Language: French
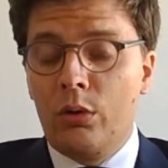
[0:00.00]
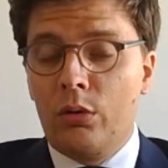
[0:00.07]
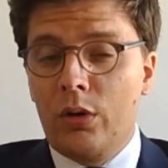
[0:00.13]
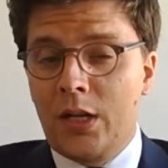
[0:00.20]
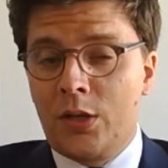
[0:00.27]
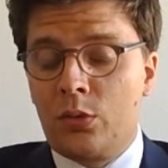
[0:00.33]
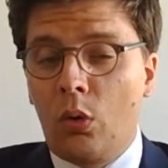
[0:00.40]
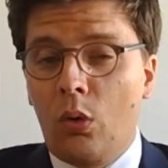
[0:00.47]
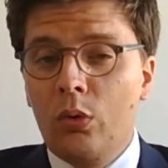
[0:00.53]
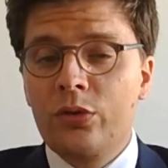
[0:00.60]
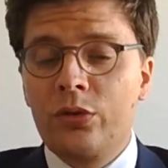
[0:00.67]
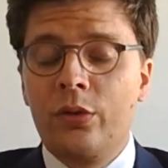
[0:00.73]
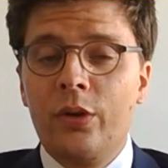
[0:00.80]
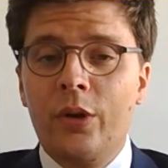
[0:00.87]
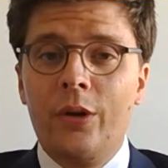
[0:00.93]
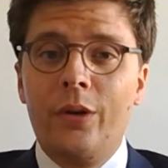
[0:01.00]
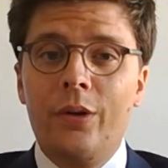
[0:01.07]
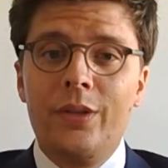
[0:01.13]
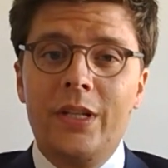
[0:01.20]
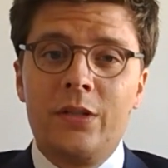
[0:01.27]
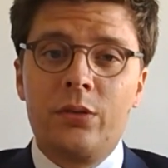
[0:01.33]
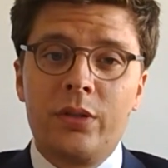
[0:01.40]
l'assurance
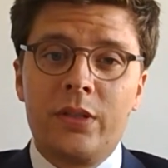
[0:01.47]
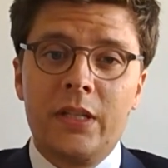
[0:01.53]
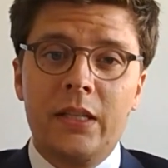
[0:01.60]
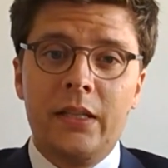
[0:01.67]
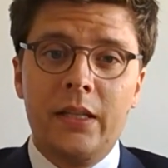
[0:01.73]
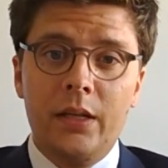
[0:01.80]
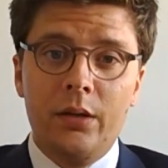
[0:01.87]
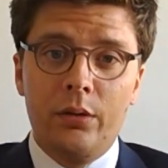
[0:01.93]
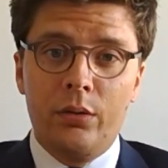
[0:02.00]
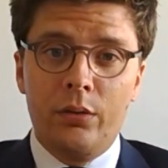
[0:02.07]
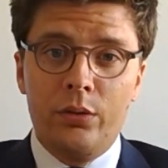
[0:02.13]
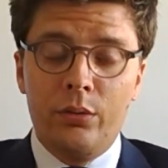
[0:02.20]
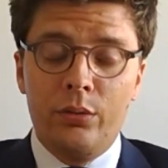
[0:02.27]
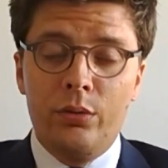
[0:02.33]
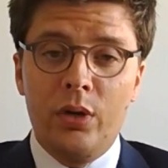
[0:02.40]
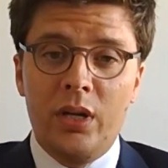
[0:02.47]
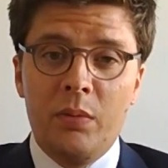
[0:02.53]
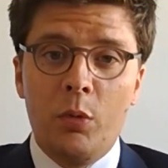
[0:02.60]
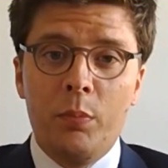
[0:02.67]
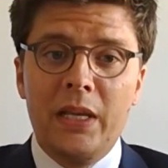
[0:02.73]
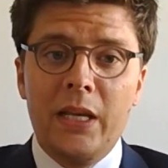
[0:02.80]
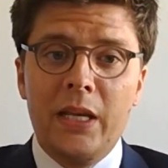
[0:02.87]
des sociétés de, de
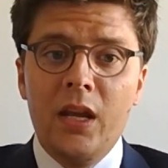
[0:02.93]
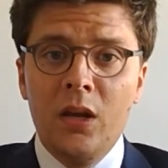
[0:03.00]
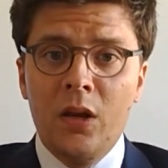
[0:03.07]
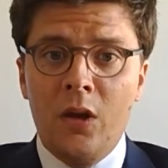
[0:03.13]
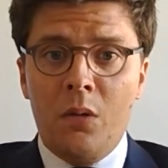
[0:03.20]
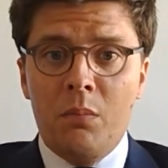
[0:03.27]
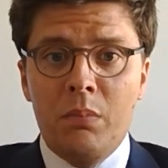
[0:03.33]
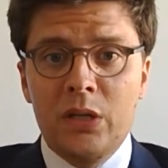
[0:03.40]
l'immobilier,